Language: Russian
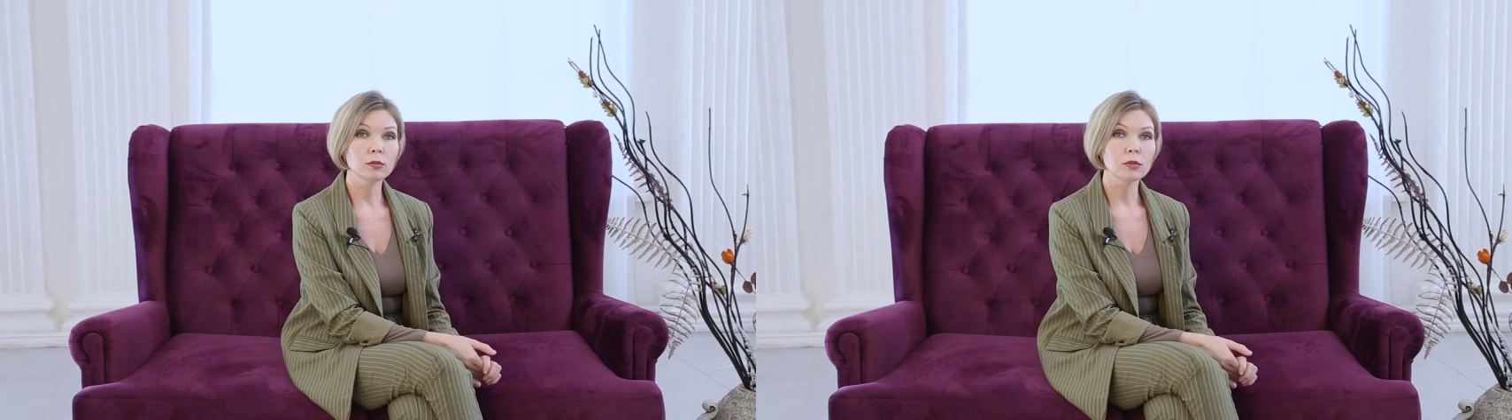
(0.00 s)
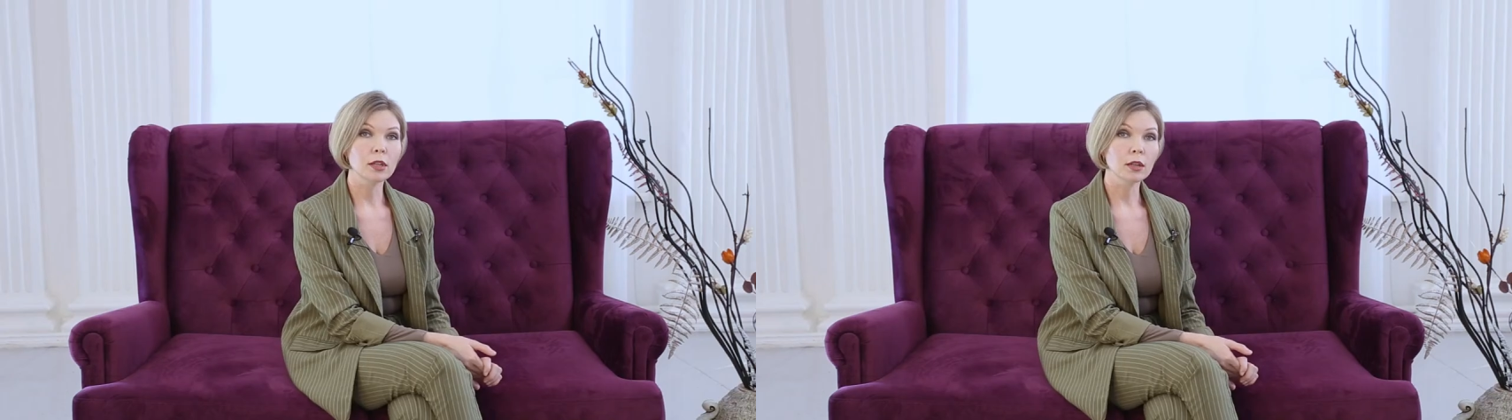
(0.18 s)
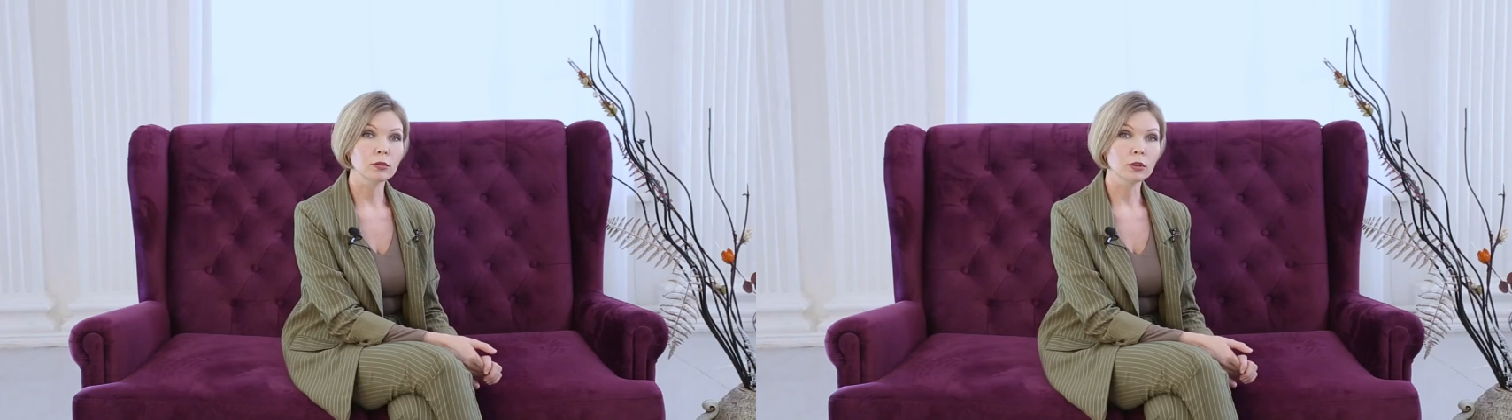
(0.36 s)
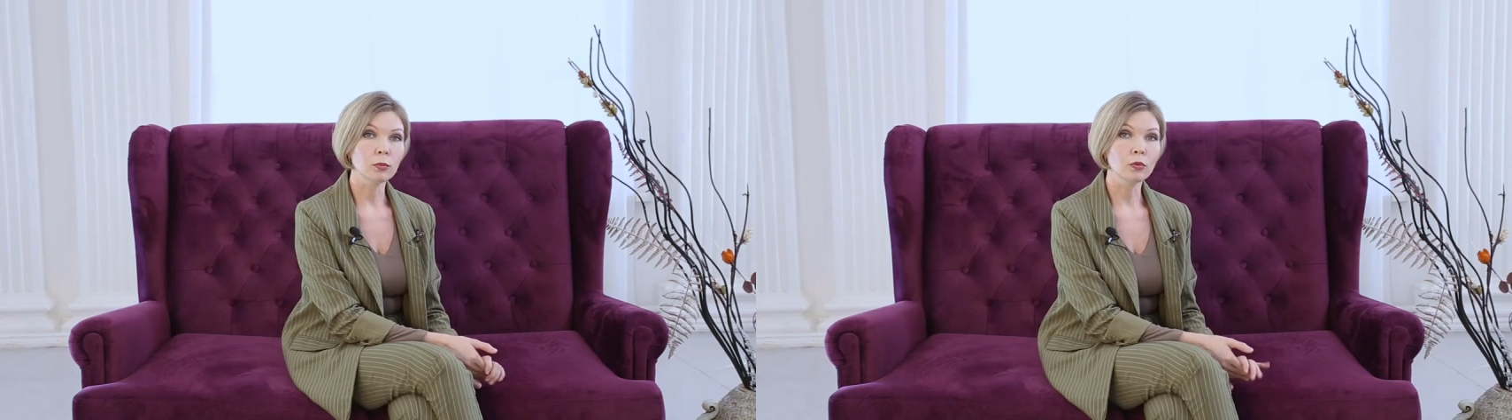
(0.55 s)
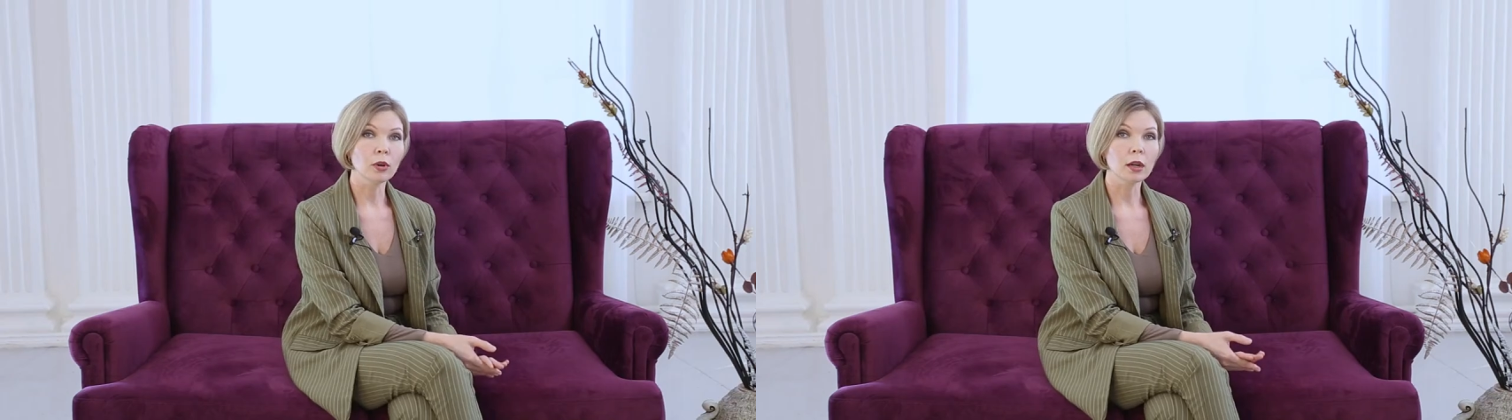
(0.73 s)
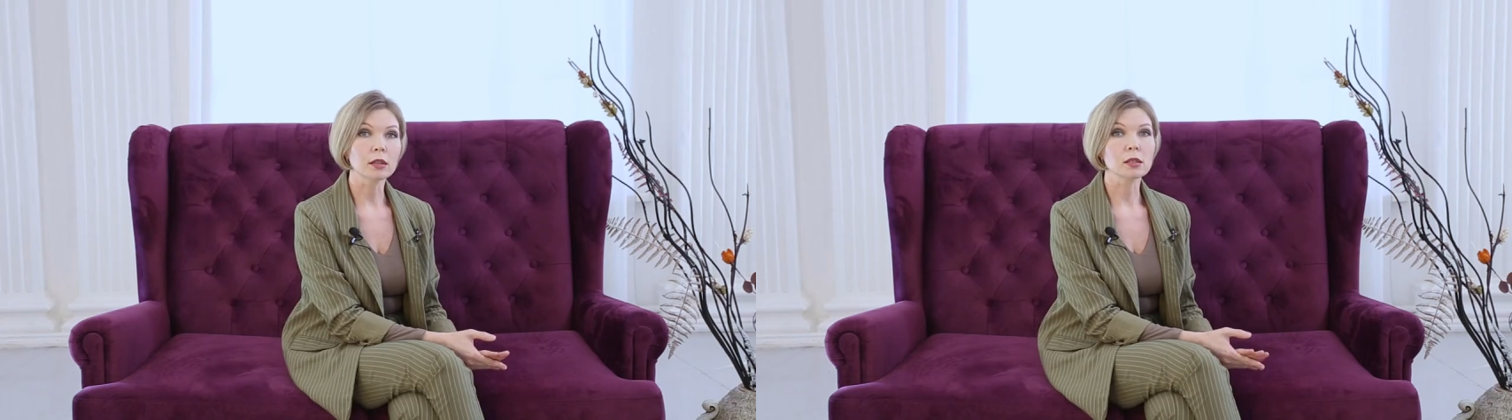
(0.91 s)
уделяют тому,
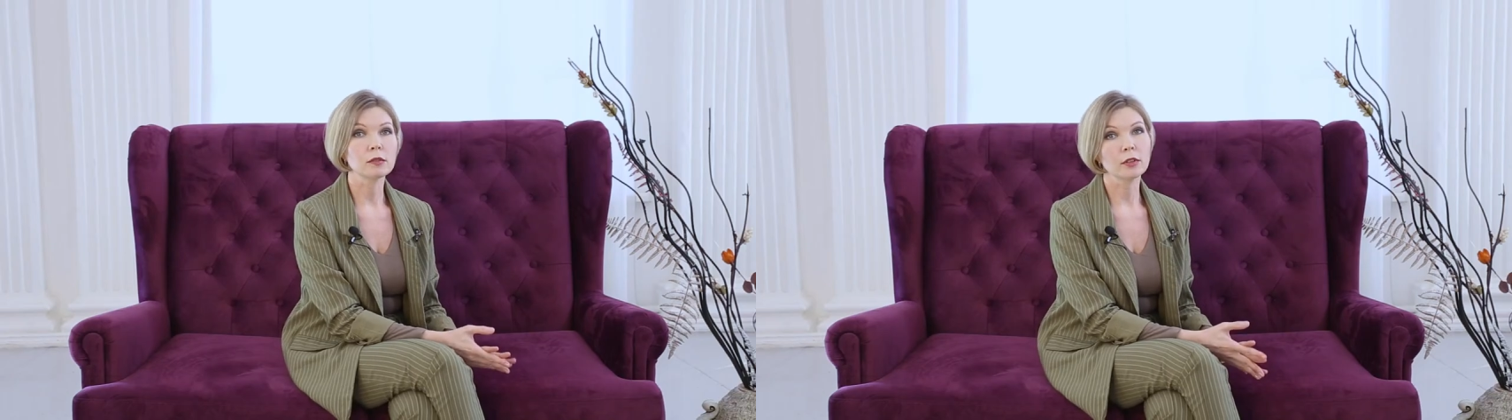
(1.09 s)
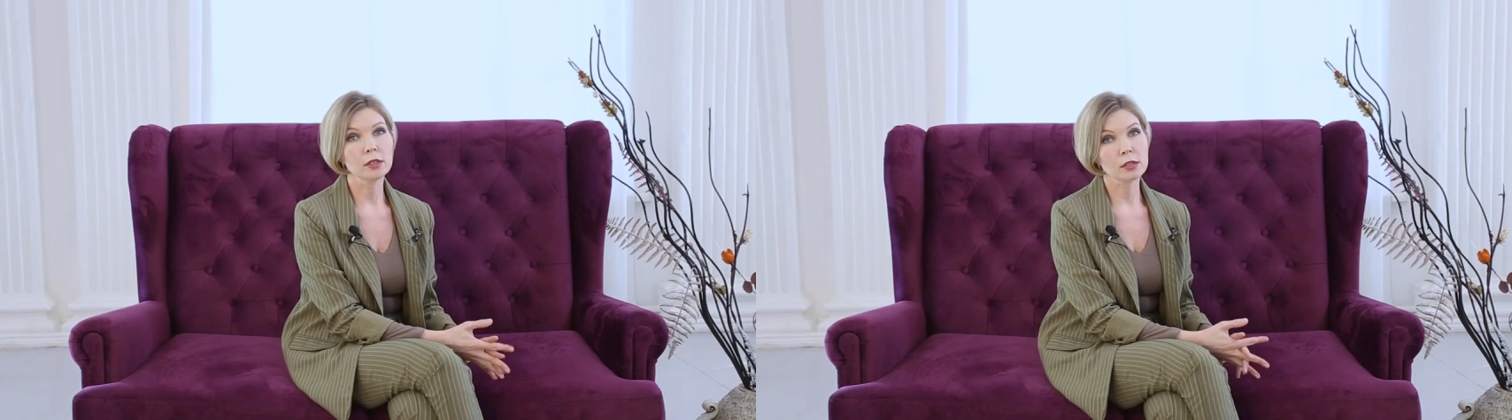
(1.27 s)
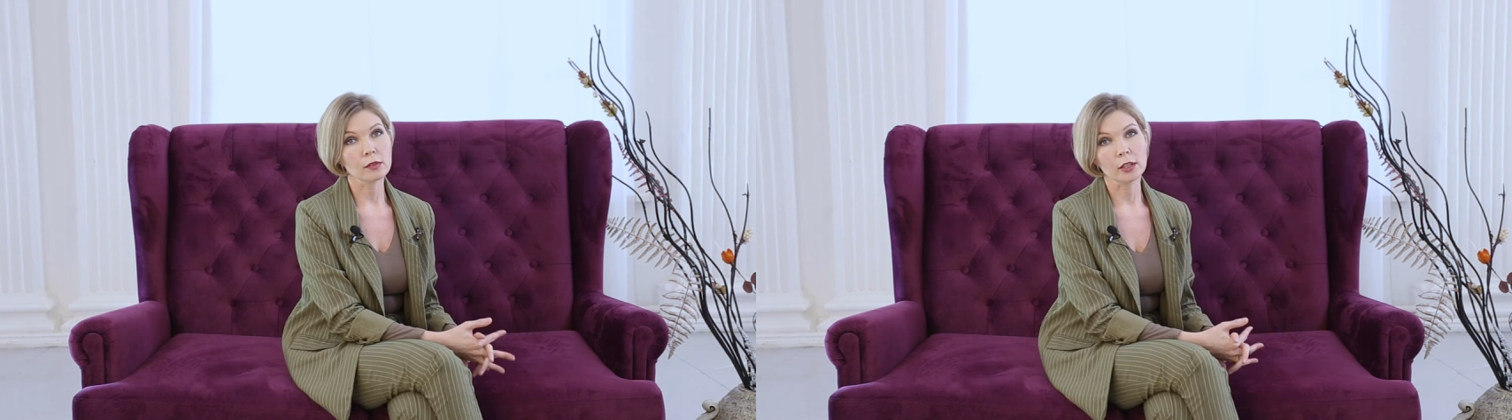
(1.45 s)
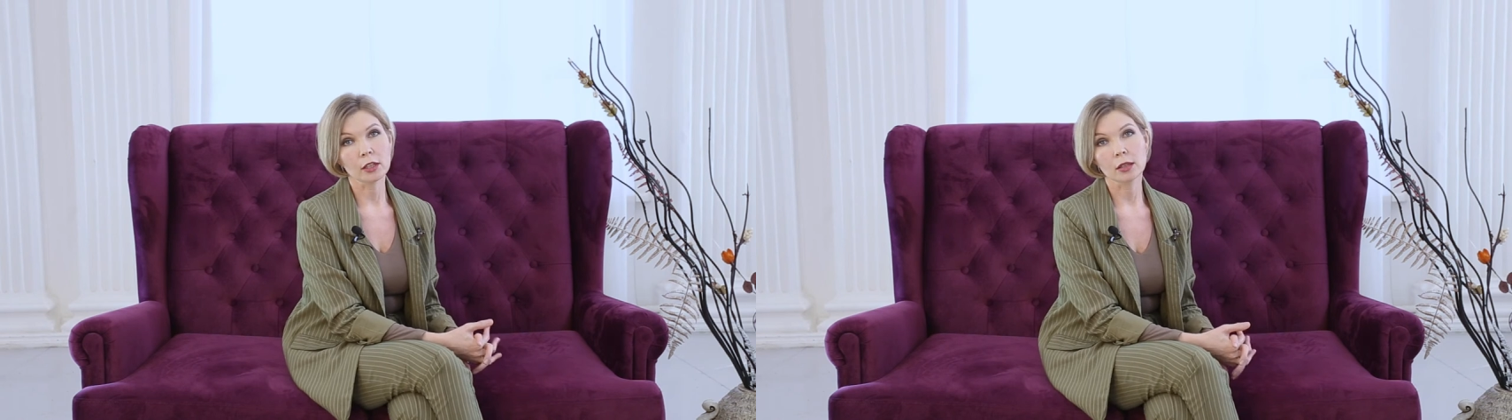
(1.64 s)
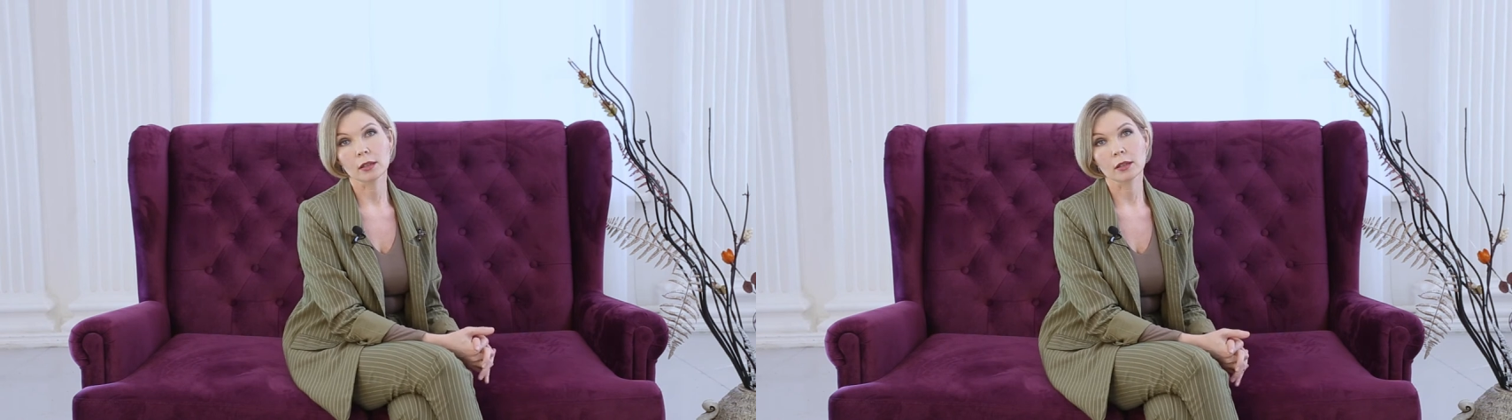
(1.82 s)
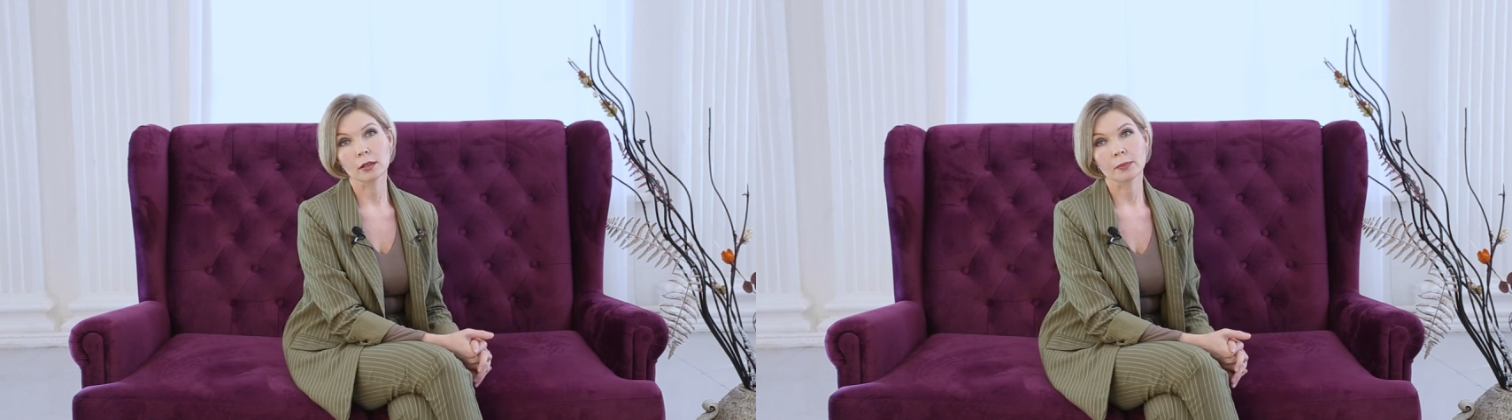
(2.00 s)
как развивать своих
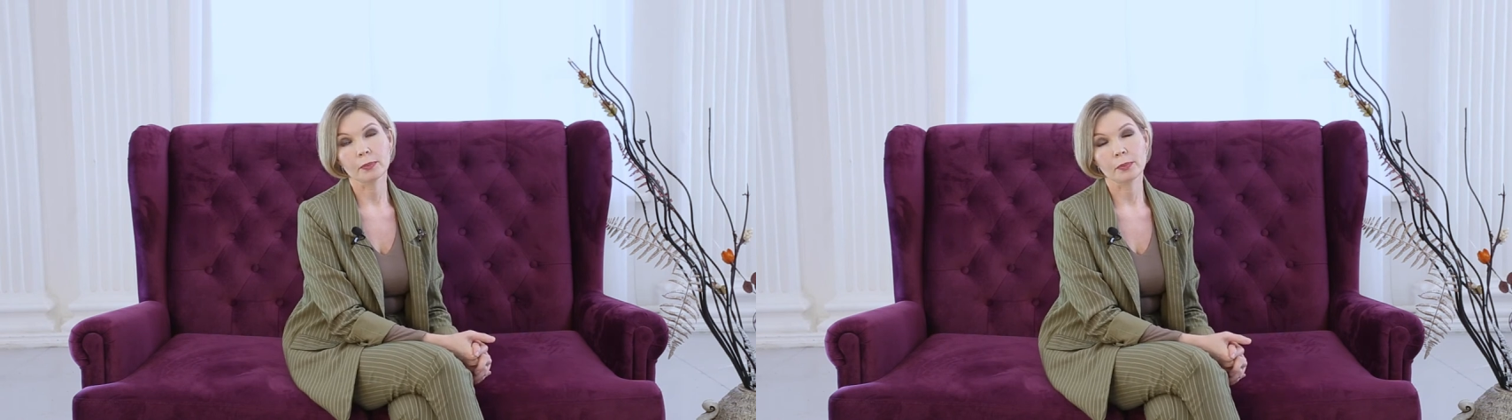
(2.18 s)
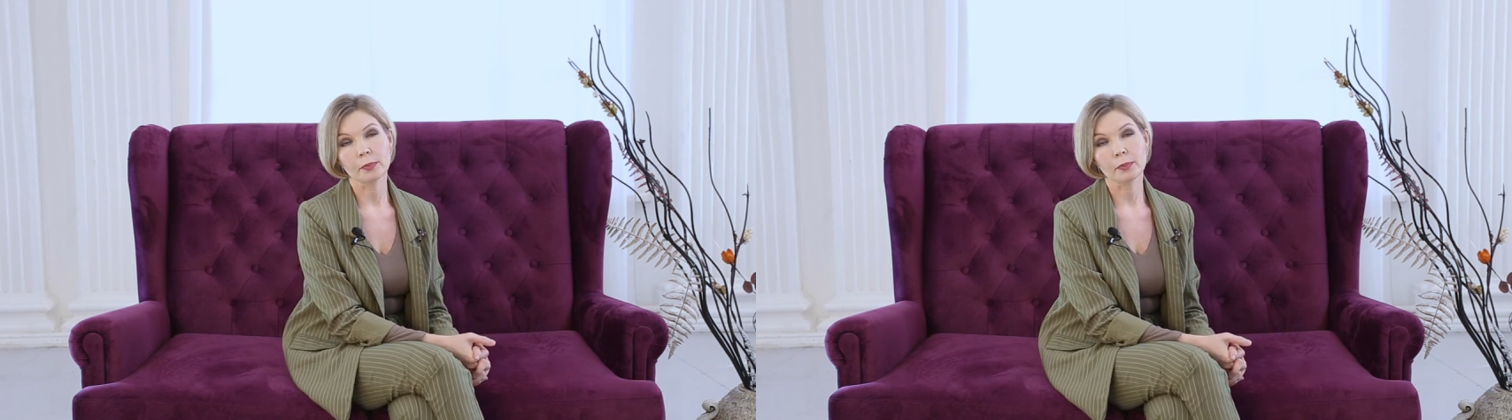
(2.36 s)
а,